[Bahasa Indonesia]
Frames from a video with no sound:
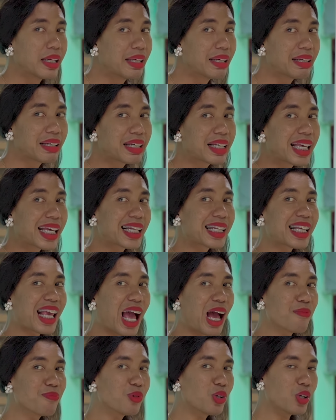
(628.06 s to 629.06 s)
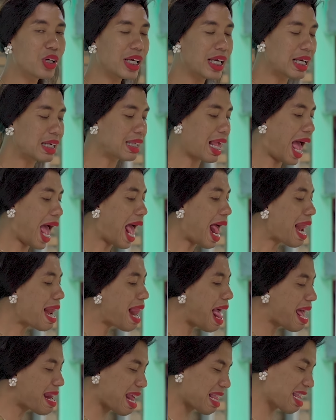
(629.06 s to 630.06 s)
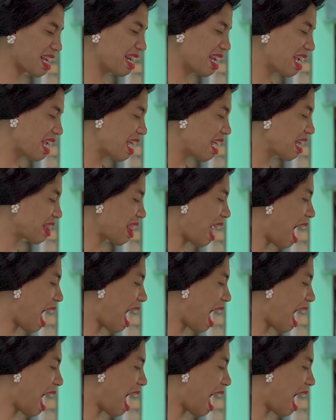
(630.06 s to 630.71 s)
Digigit nyamuk is Alah nanti digigit